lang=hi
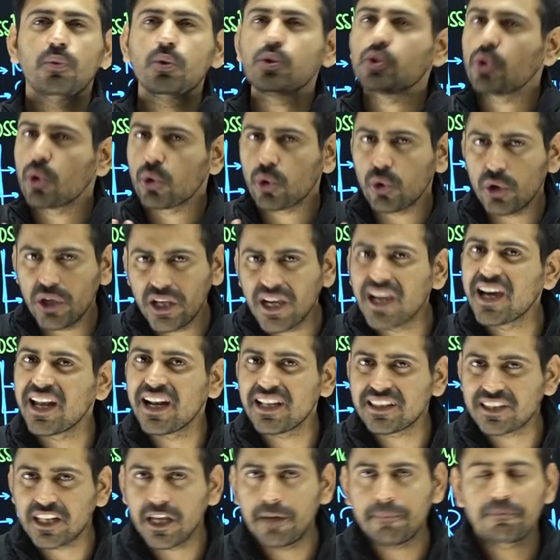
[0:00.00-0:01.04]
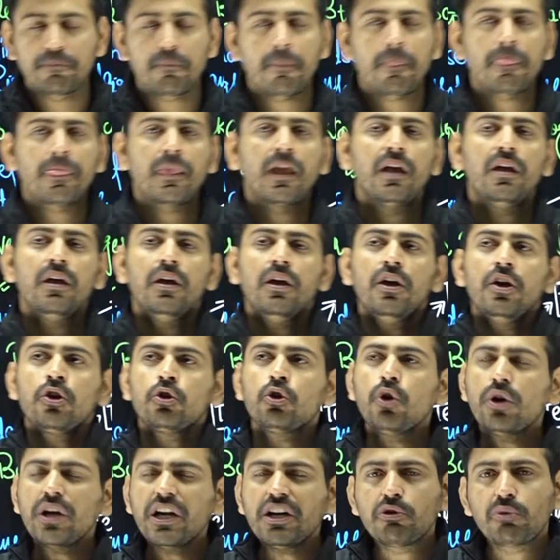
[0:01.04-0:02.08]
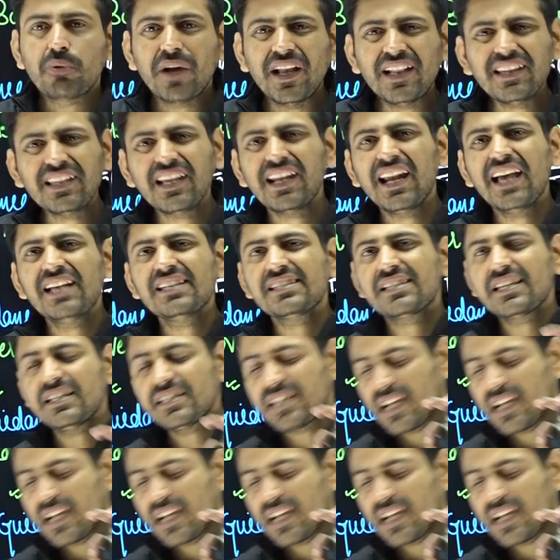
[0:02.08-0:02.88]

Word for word: है वो दोनों ही गलत है क्योंकि ट्वेल्थ क्लास के